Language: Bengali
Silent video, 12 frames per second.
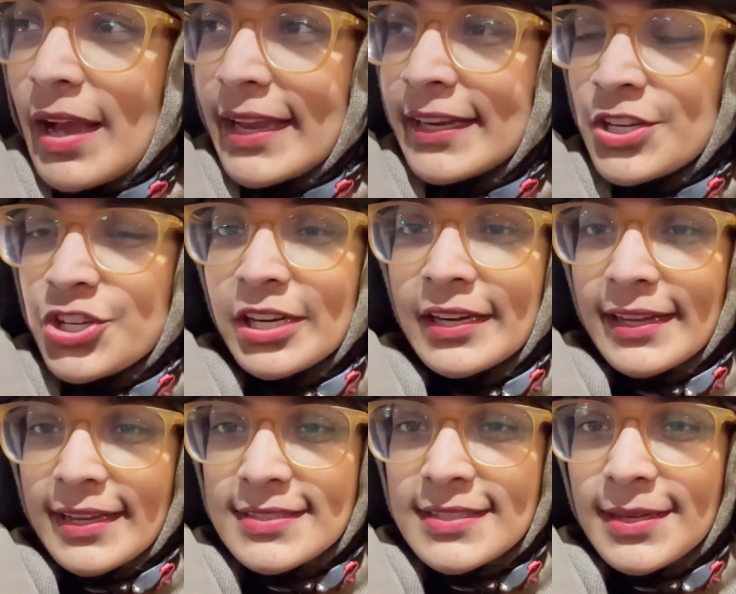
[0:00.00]
ইনিশিয়াল
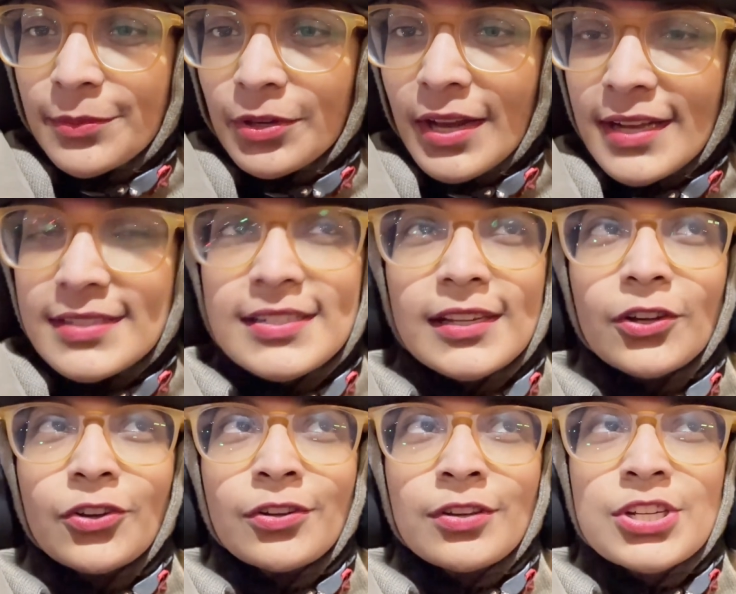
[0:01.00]
ডেজে মানে যেমন লাগছিল
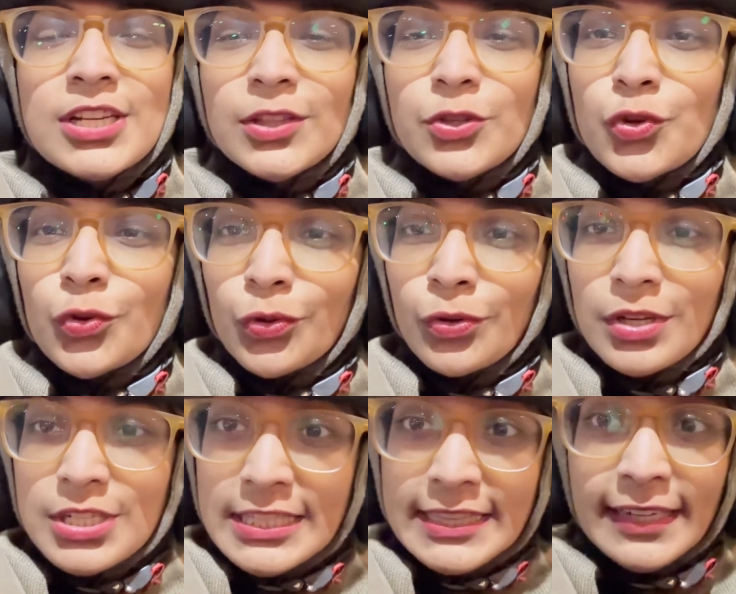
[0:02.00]
শীত শুরুর
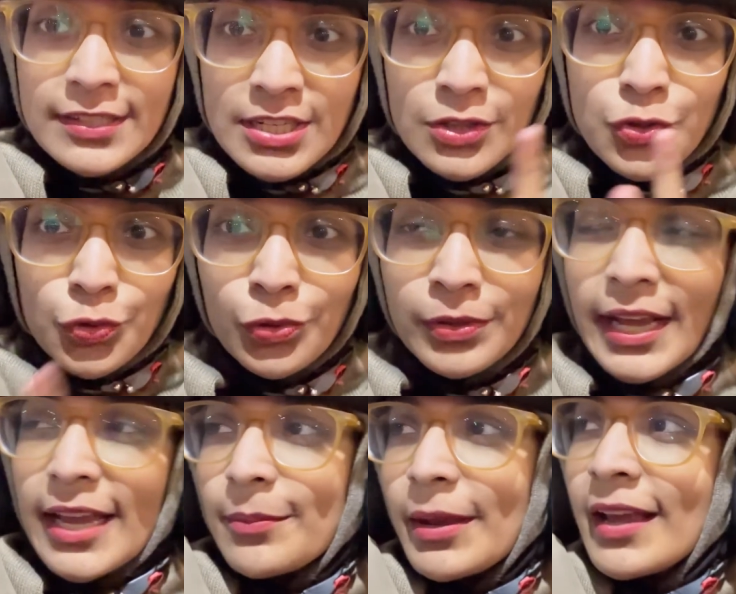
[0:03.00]
শীতের শীত শুরুর
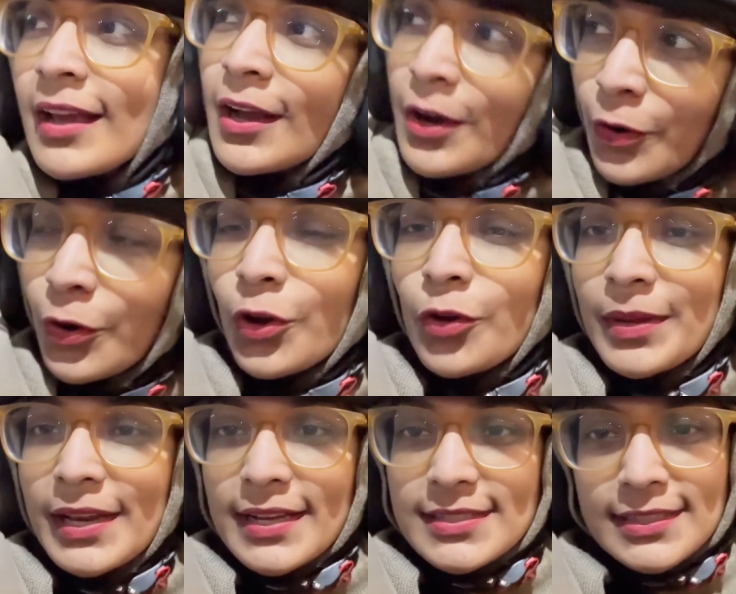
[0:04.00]
টাইমে ওরকমই
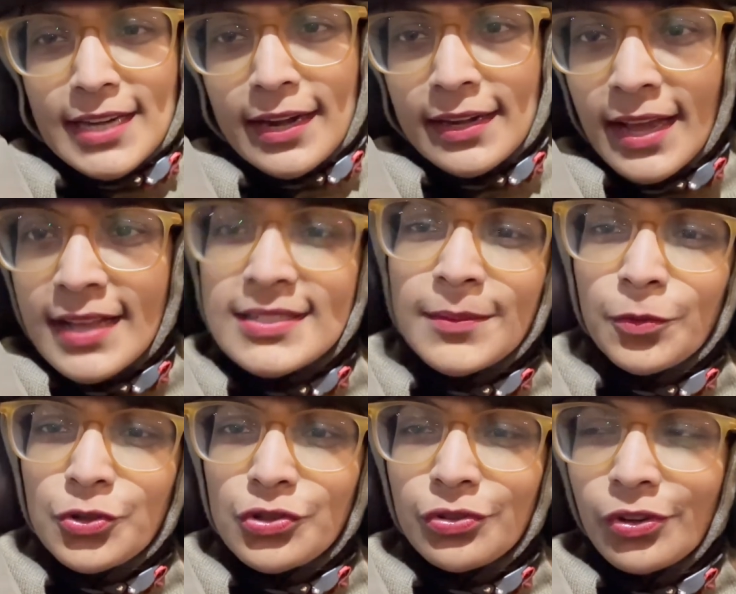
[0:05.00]
লাগছে ঠান্ডা আছে
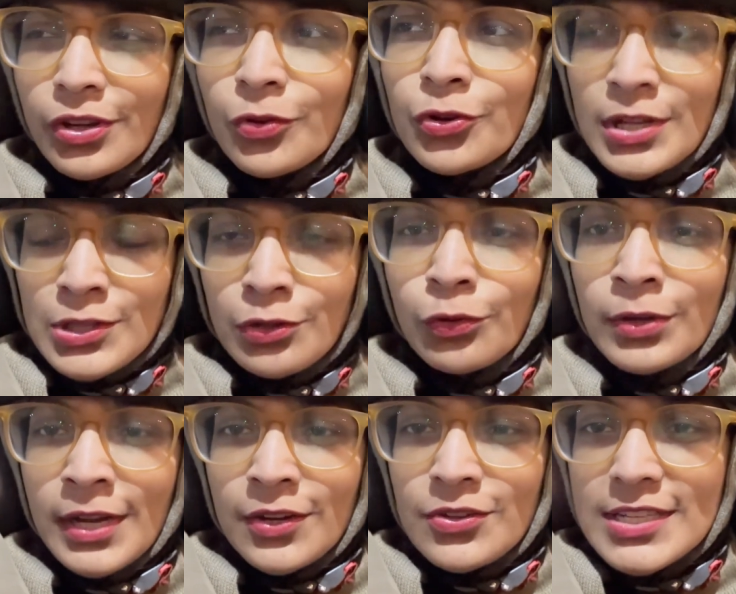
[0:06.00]
প্রচণ্ডই অন্যান্য
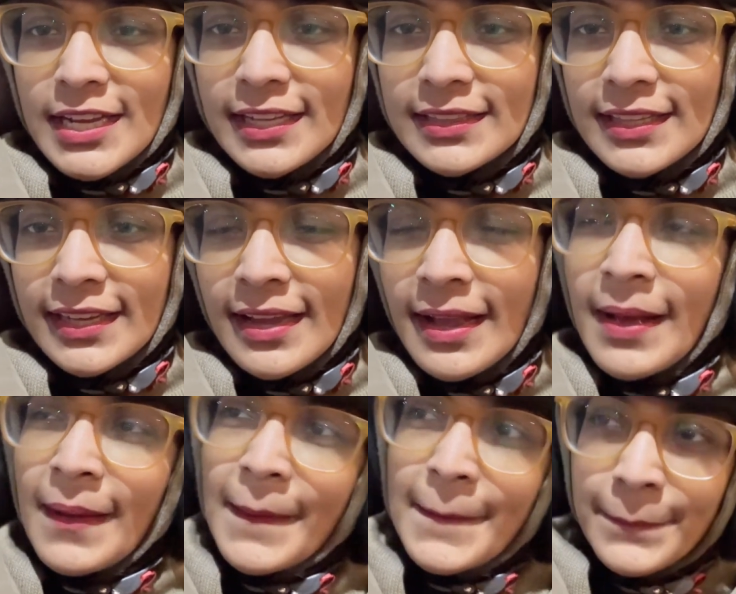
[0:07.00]
অন্যান্য জায়গার থেকে
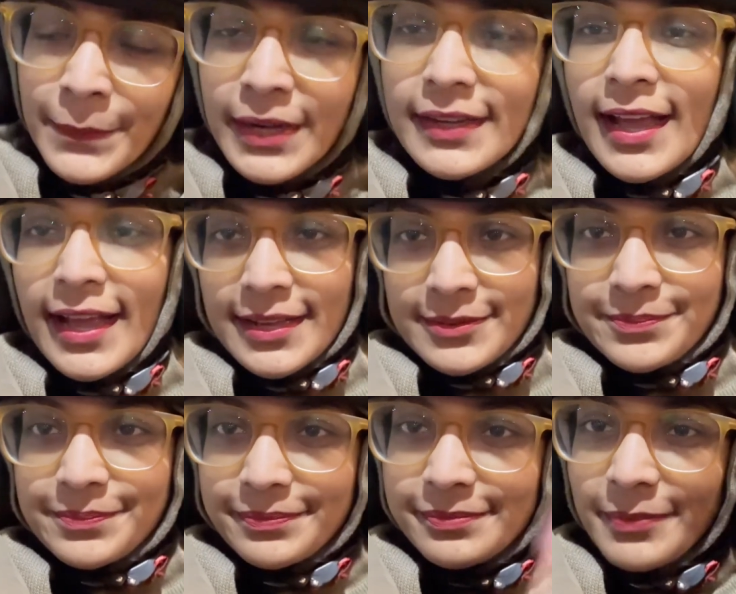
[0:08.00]
বাট হ্যাঁ
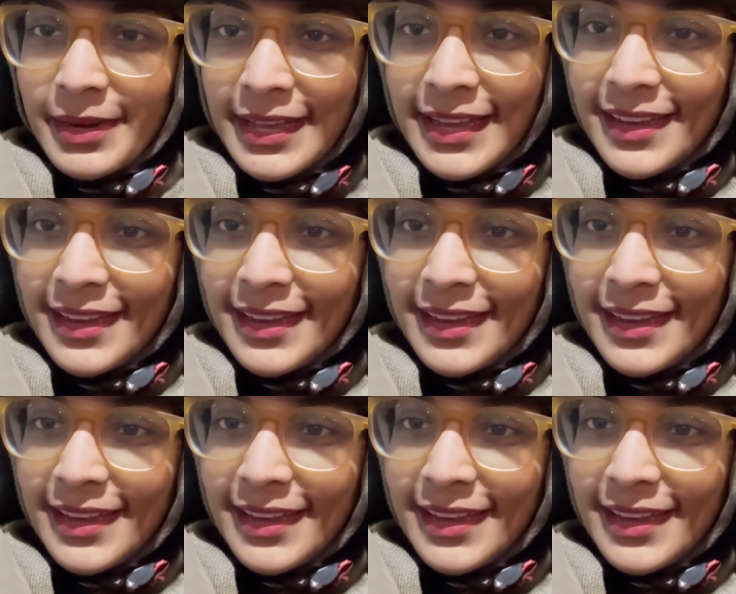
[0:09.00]
মানে